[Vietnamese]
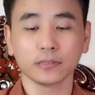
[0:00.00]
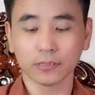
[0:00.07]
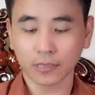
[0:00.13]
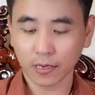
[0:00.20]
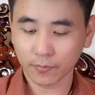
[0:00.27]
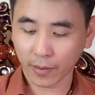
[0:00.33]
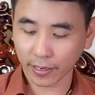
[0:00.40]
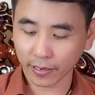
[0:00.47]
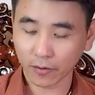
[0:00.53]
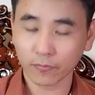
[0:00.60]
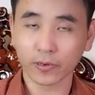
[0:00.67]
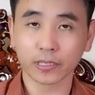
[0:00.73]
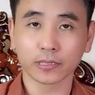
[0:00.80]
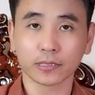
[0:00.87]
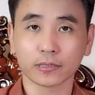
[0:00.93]
như Hermes
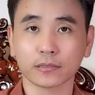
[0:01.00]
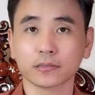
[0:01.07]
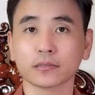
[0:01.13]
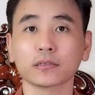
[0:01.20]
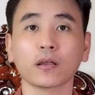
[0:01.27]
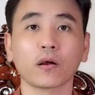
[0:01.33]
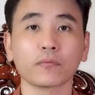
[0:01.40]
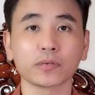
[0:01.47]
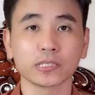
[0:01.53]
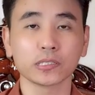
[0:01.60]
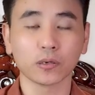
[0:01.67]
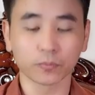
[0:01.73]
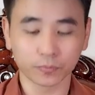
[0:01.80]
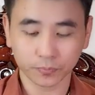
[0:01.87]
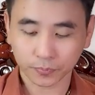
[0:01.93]
Elvi chọn và sử dụng.